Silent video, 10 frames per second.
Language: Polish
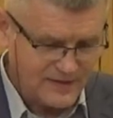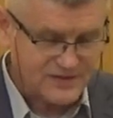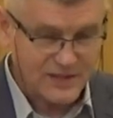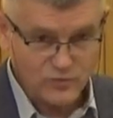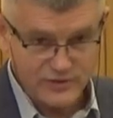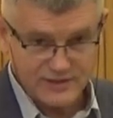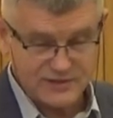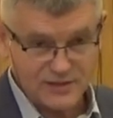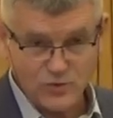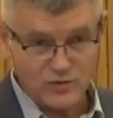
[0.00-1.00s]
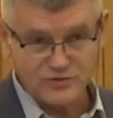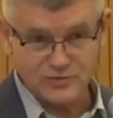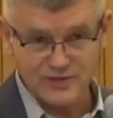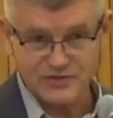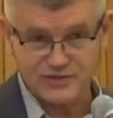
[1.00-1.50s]
Żałujesz, że nie
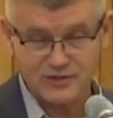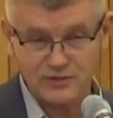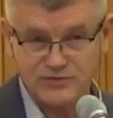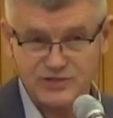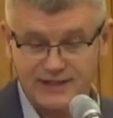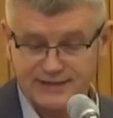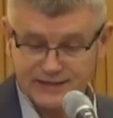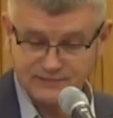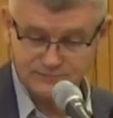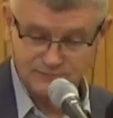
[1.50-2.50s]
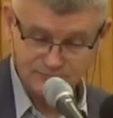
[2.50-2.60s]
ukończyłeś szkoły średniej,